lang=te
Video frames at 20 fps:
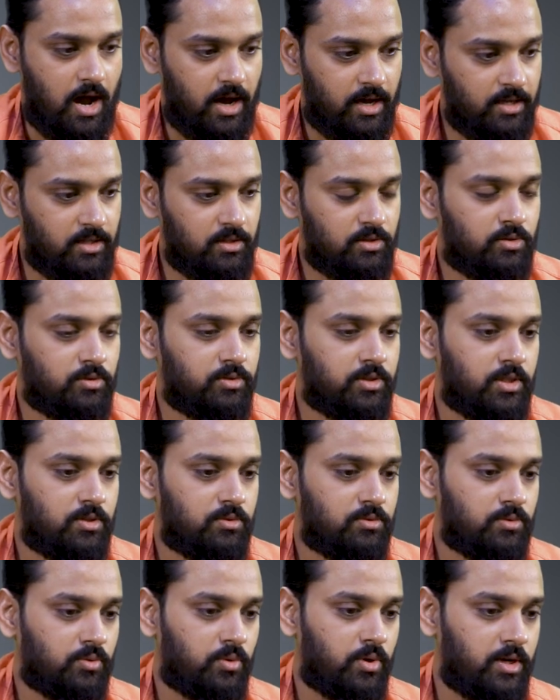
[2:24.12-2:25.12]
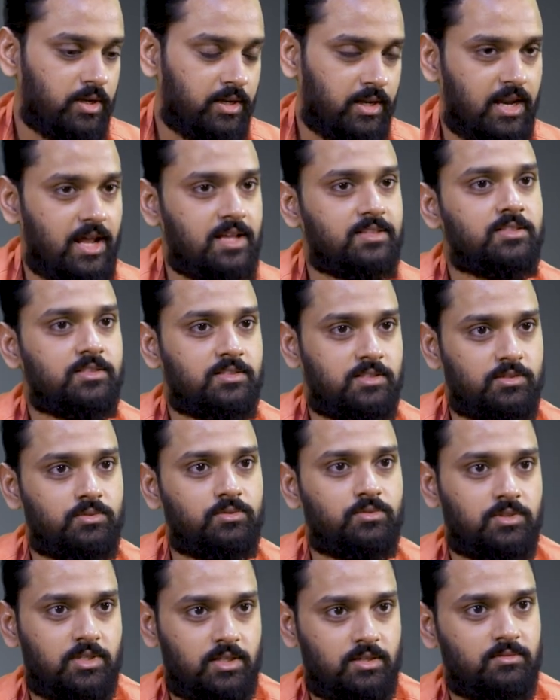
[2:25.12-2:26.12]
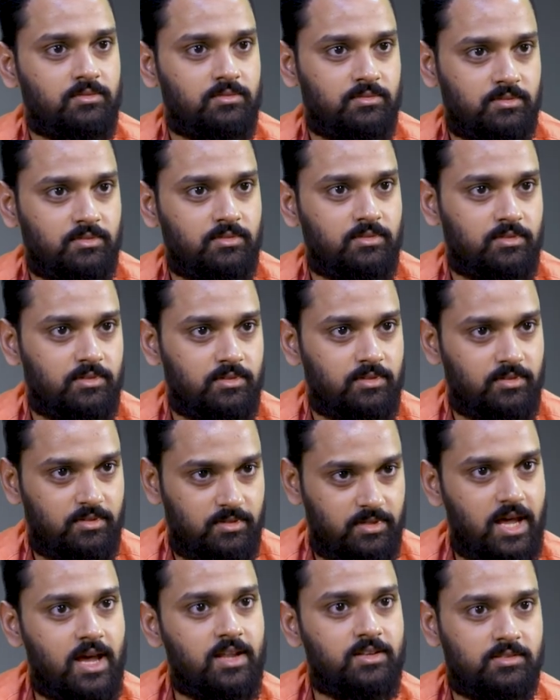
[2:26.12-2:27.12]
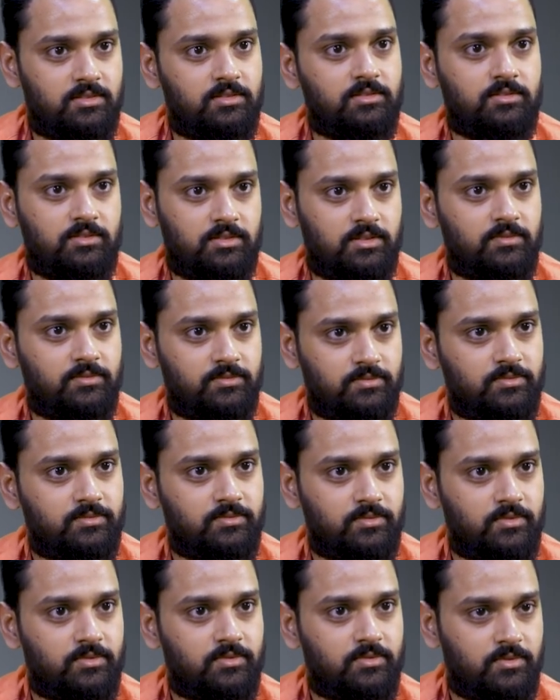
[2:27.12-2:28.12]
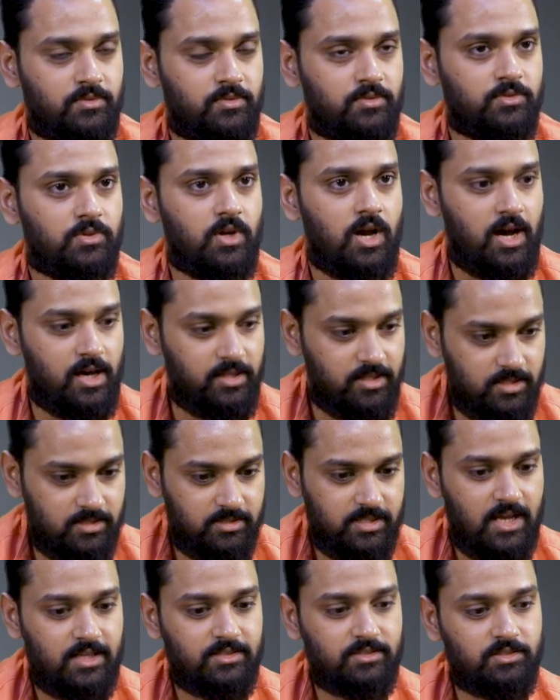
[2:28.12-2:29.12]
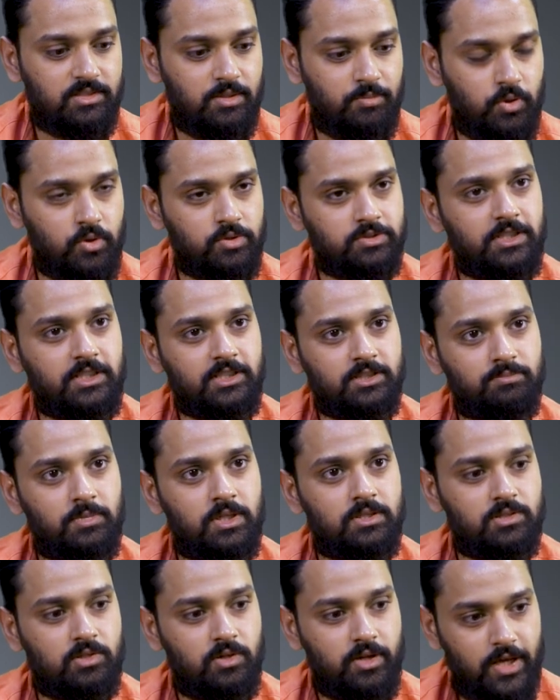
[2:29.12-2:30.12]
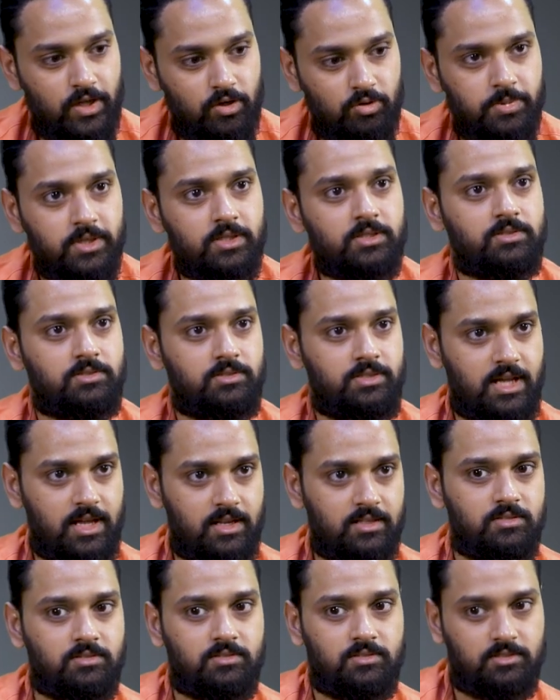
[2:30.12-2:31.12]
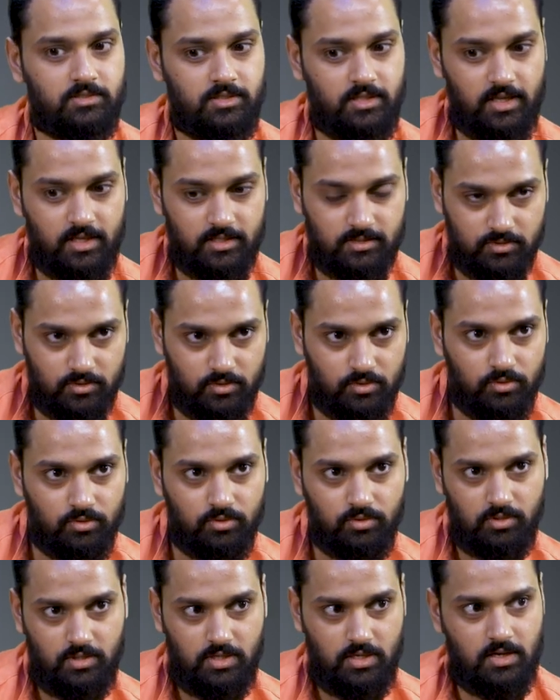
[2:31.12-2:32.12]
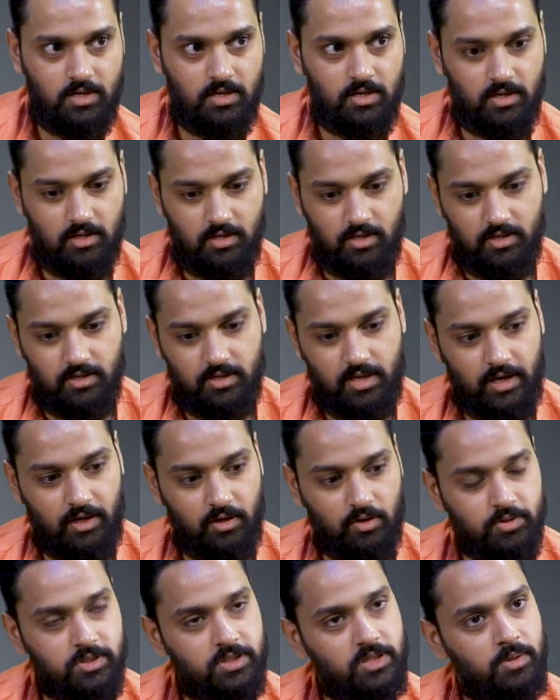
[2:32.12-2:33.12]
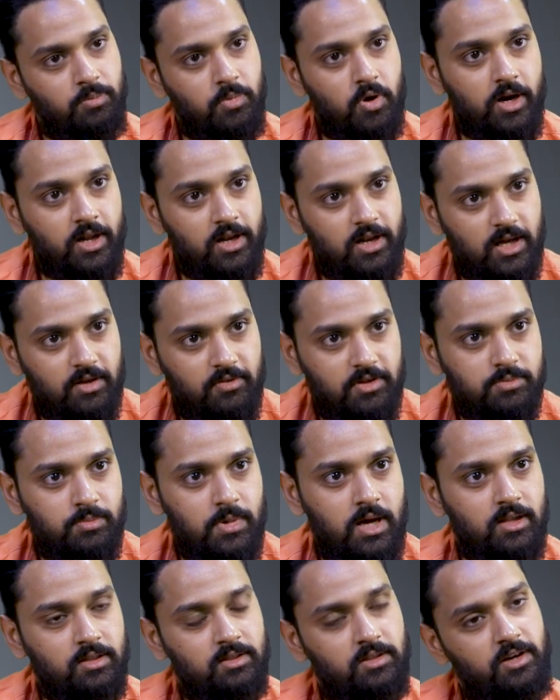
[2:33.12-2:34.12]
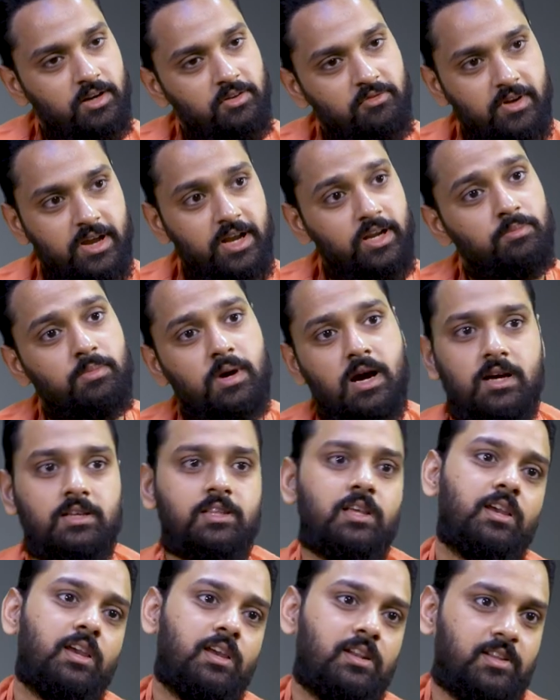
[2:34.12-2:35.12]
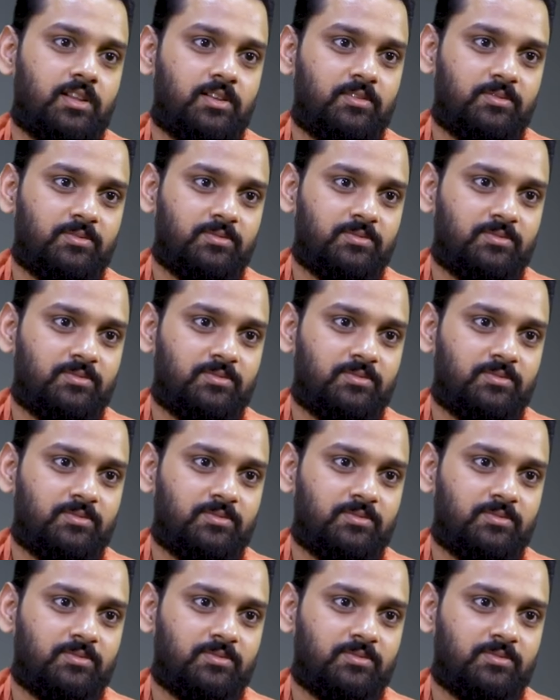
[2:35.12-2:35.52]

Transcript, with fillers: ఆయనతో నేను కొన్ని క్లాసెస్ తీసుకున్నాను డ్యాన్స్ సో అది చేస్తున్నప్పుడు సిక్స్ మంత్స్లో ఏరోబిక్స్ డ్యాన్స్ చేస్తూ ఎక్కడో చిన్న బాడీ లాంగ్వేజ్ మారిందండి వెయిట్ బాగా తగ్గాను నేను